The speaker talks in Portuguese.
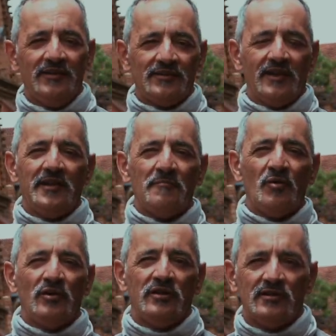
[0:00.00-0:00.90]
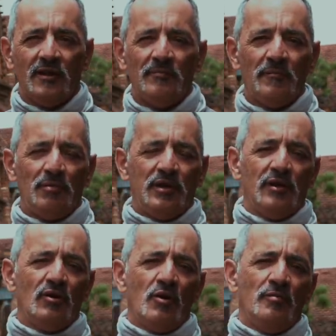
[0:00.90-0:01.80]
Isso aí é bom a gente saber porque
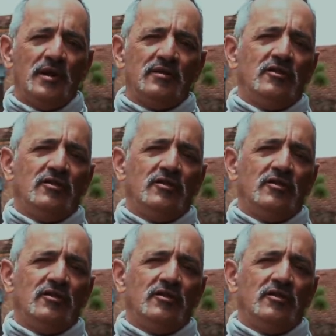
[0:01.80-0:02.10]
normalmente a